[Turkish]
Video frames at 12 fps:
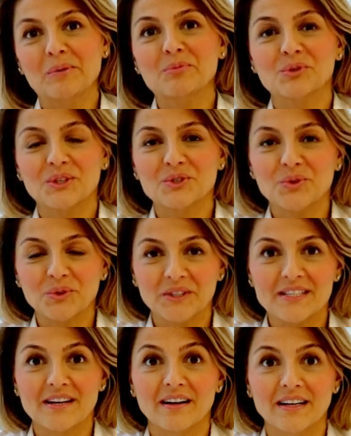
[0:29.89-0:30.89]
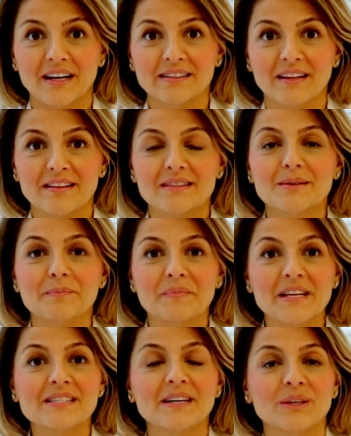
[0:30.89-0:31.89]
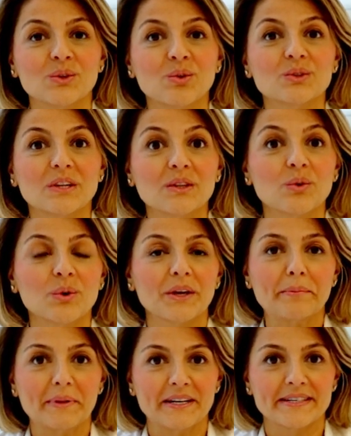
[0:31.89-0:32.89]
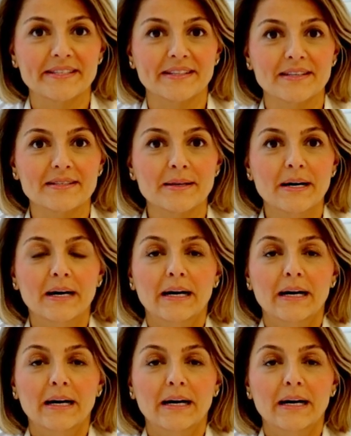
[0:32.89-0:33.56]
Burada çok detaylı anlattım. Detayını oradan okuyabilirsiniz.